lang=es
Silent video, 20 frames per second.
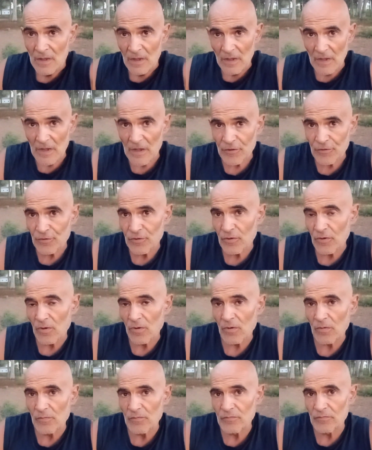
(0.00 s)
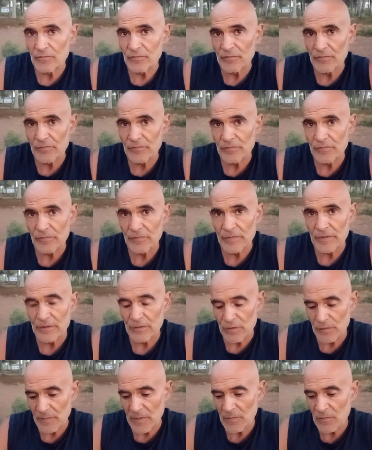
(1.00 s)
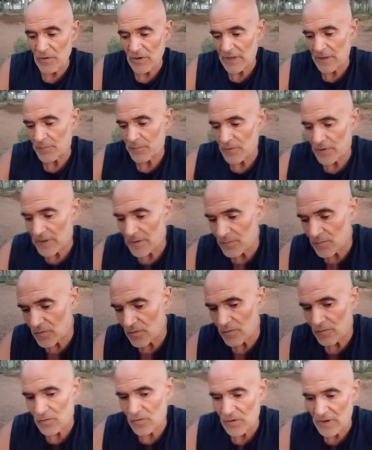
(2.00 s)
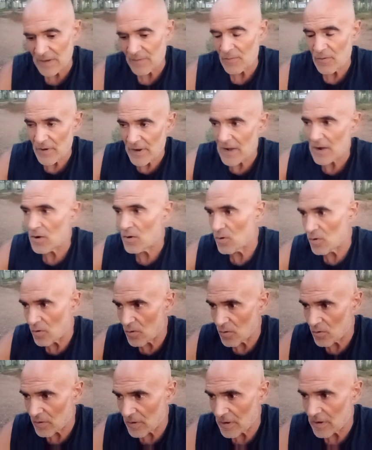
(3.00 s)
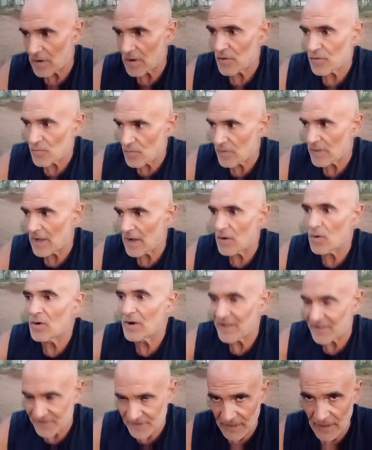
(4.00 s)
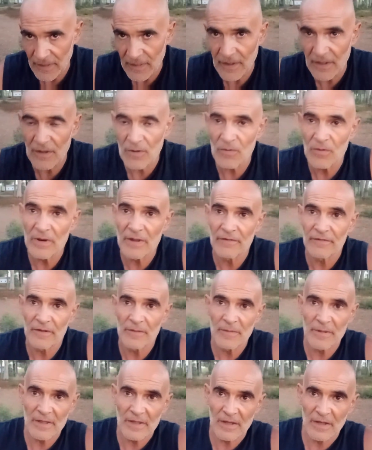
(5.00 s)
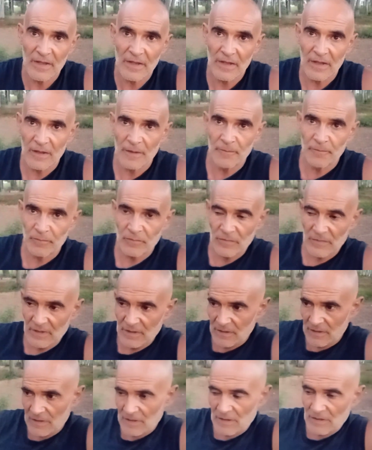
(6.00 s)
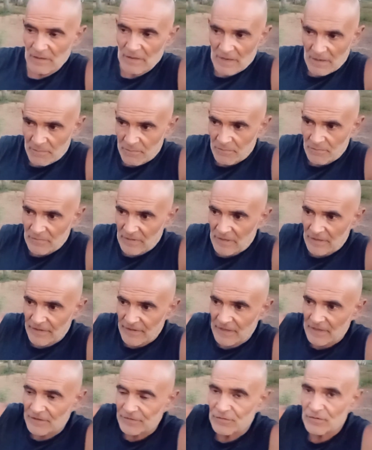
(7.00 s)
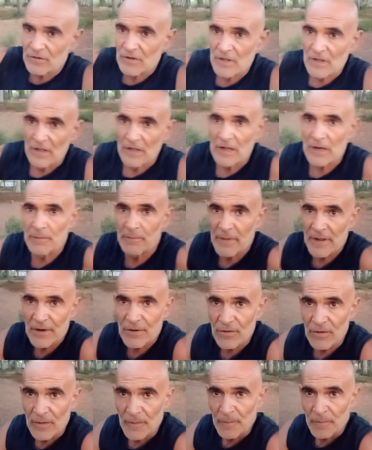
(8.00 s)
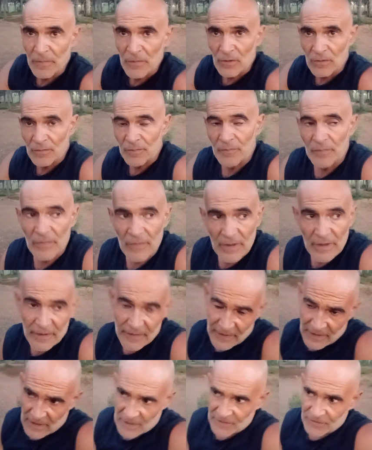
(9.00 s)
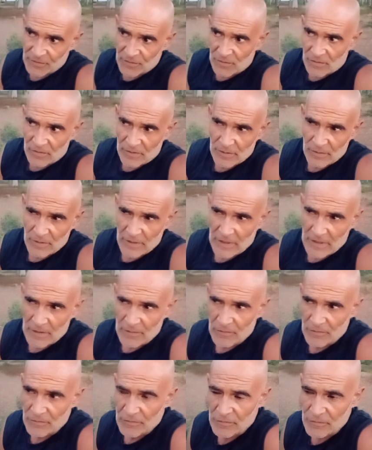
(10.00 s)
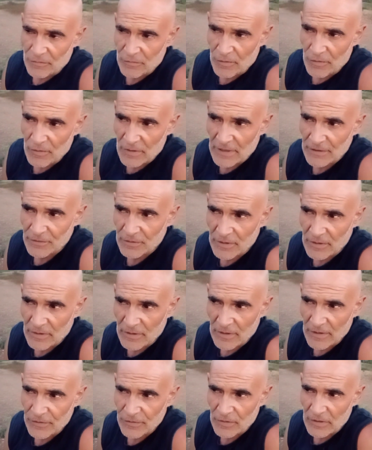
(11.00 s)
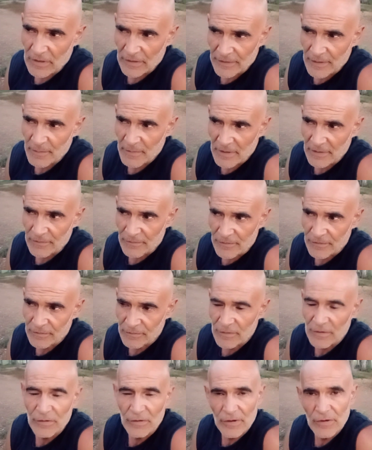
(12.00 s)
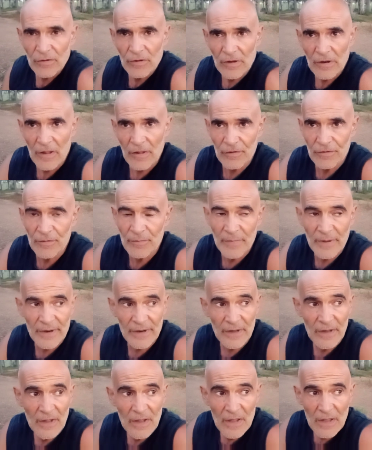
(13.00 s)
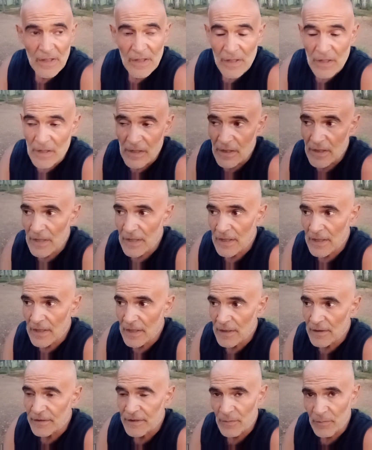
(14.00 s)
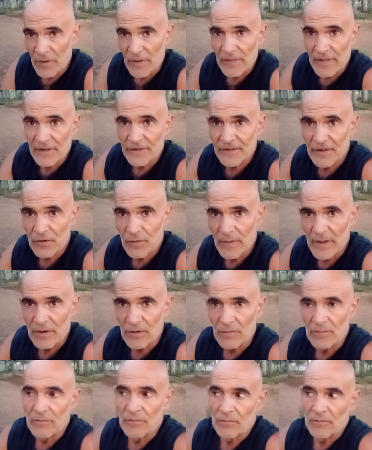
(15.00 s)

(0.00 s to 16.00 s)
Esto, mm, lo mismo que podemos colaborar o, ayudar o que se dé una enfermedad, en, este caso el perro, en este caso creo que eran los dos casos, creo que he dicho la también, No creo que las dos son perras. Eh, ¿Se pueden dar al ser humano?